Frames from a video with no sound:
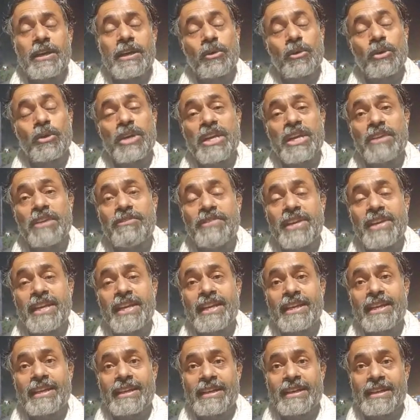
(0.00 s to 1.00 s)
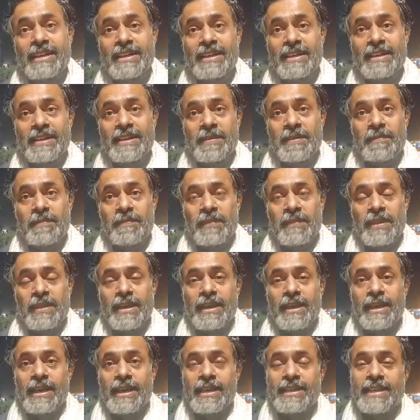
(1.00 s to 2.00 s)
गुड इवनिंग
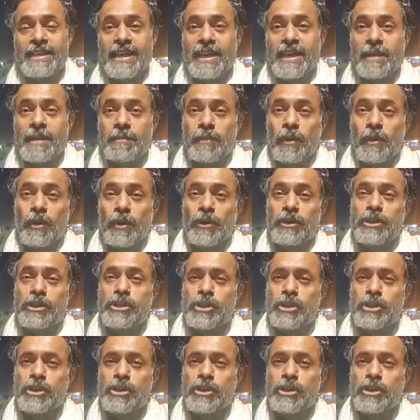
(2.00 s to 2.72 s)
ये रिपोर्ट